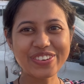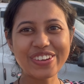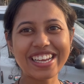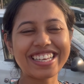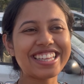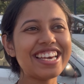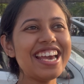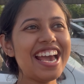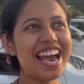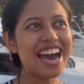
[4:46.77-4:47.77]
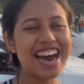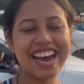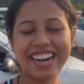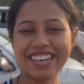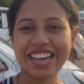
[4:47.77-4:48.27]
কলকাতায়
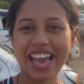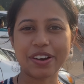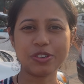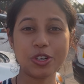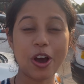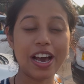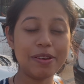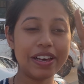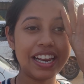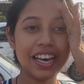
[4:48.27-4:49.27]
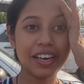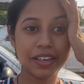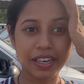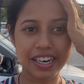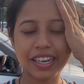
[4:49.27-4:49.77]
আর এখন সকালবেলা
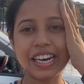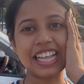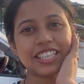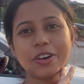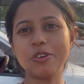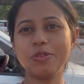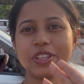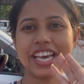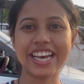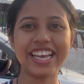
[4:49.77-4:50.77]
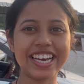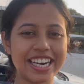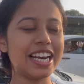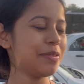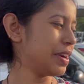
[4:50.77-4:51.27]
রাতটা কোনো মতো এখানেই
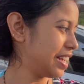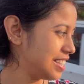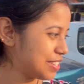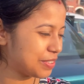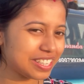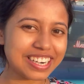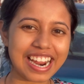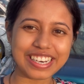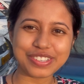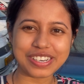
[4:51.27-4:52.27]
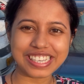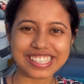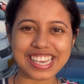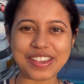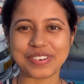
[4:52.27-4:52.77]
কাটালাম আর এই যে আমাদের গাড়ি চলে
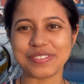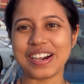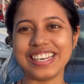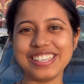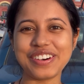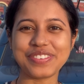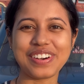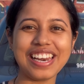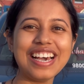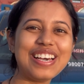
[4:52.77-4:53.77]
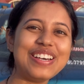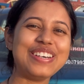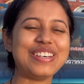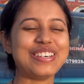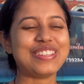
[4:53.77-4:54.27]
এসছে এবার বাড়ি যাওয়ার পালা
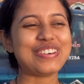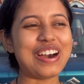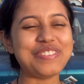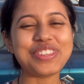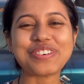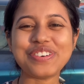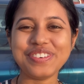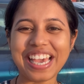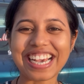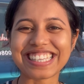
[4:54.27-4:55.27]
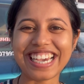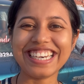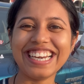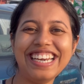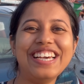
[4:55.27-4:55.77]
তো আমি তো খুবই
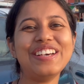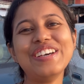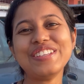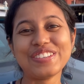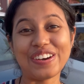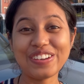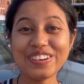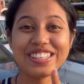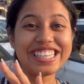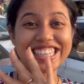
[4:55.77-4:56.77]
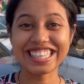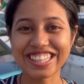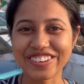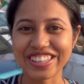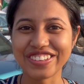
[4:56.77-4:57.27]
এক্সাইটেড চলো যেতে যেতে কথা